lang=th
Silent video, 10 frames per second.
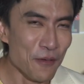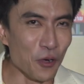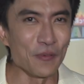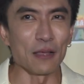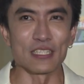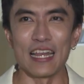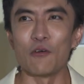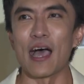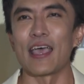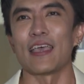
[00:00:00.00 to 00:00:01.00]
พุ่มกับซีรี
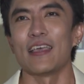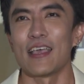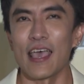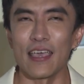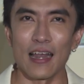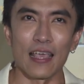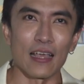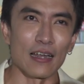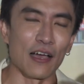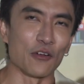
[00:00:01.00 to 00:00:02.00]
ส์วให้อะไร
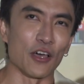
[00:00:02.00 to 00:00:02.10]
กับเรา